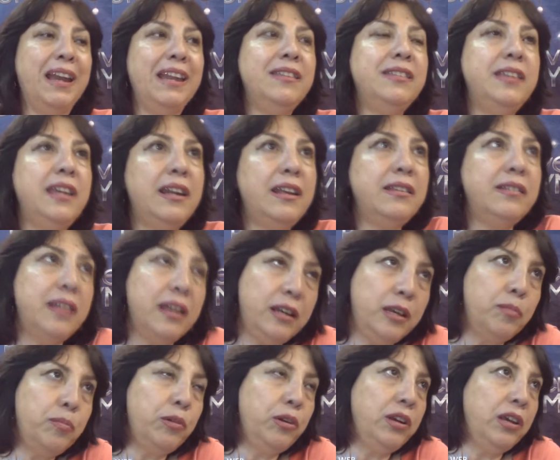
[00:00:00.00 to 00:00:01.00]
pareciera
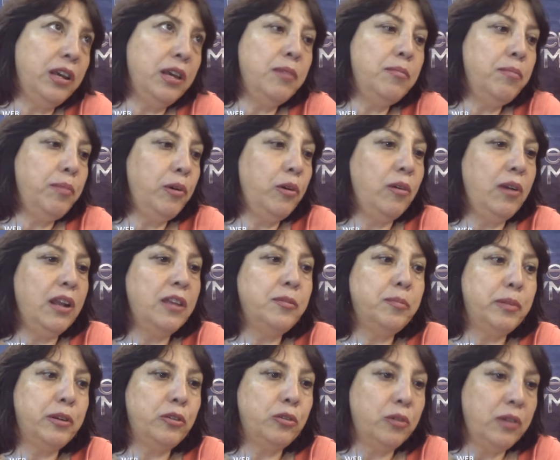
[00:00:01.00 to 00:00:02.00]
ser que, por ejemplo,
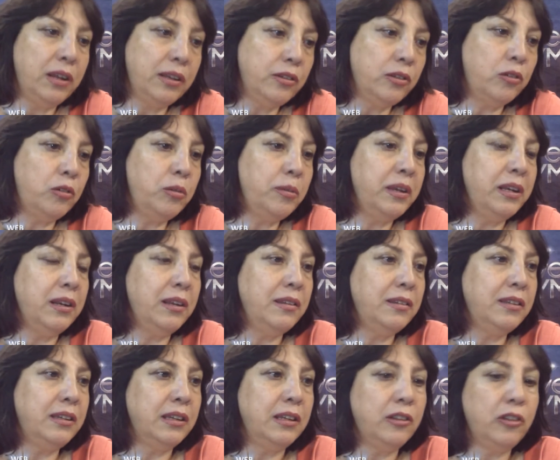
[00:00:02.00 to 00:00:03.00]
las personas
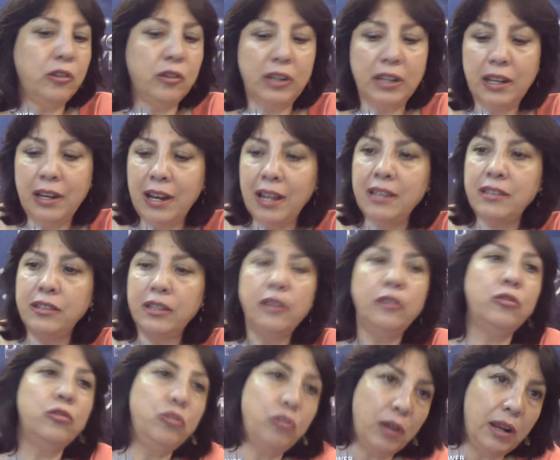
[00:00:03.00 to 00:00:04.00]
jóvenes que en teoría
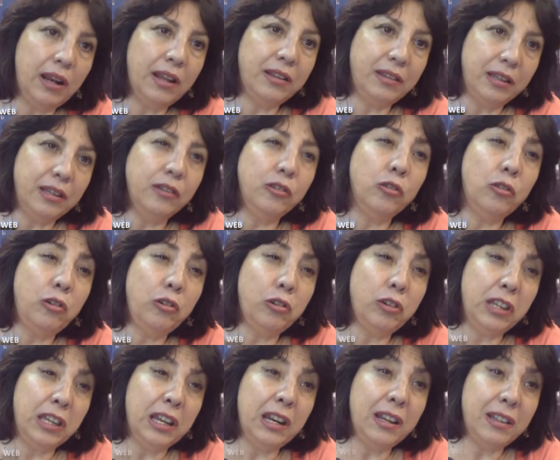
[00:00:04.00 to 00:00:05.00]
nacen con toda la
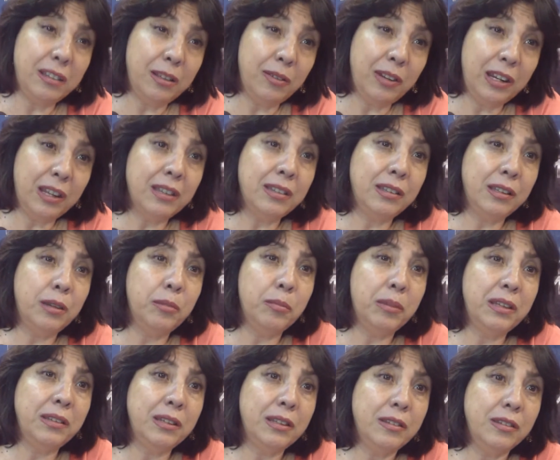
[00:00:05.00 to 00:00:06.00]
tecnología les debería ser
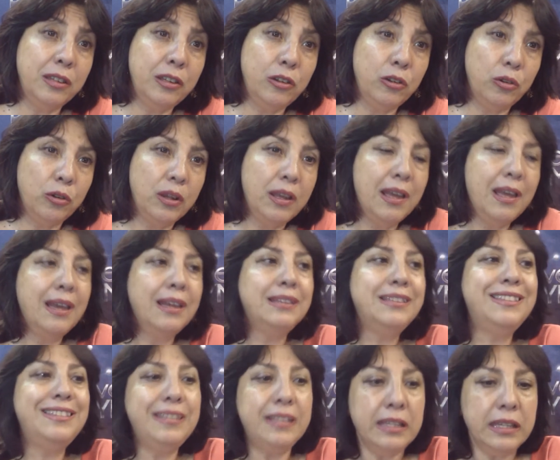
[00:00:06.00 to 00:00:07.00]
más sencillo.
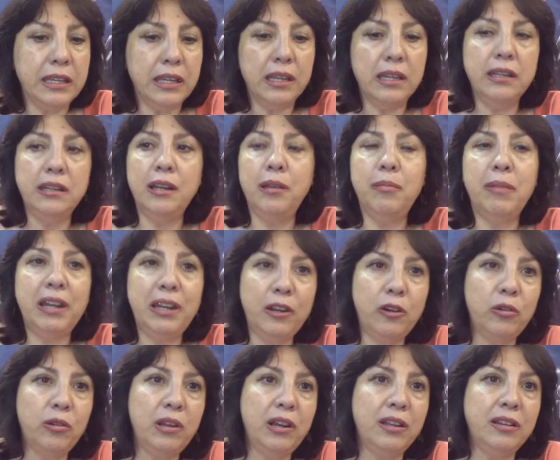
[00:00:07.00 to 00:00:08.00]
Sí en el
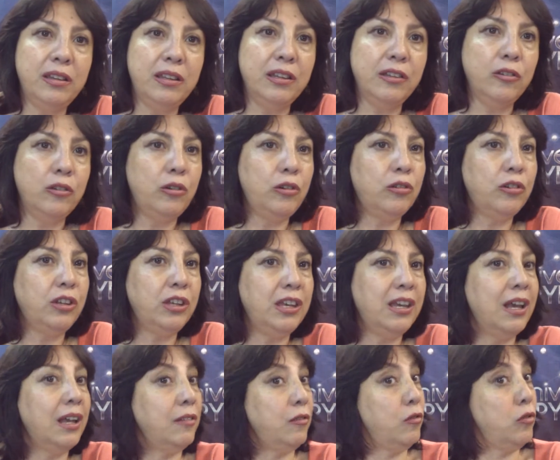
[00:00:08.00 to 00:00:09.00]
manejo de la
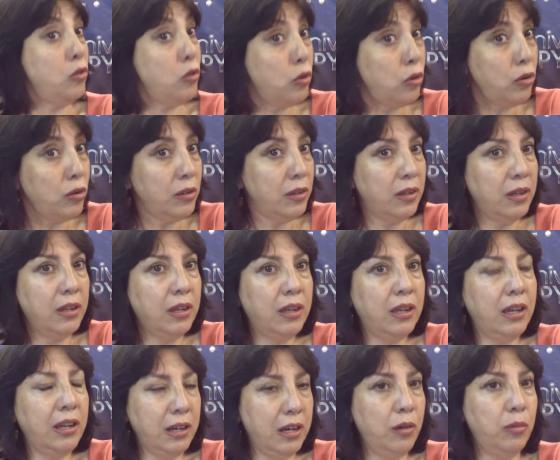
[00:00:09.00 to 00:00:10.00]
tecnología, no
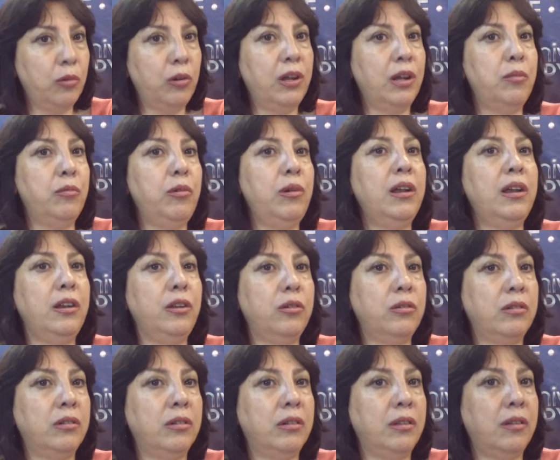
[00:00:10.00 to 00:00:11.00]
en el
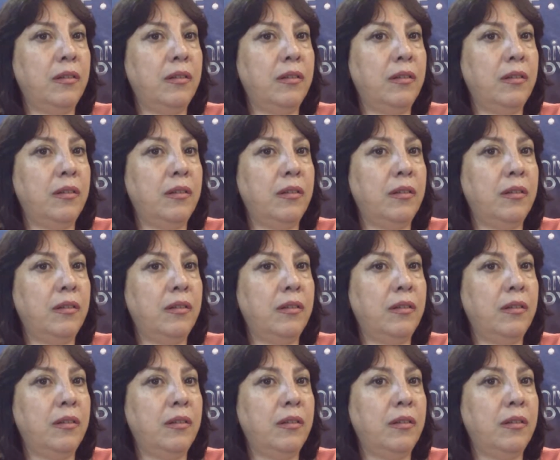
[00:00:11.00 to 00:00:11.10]
vocabulario.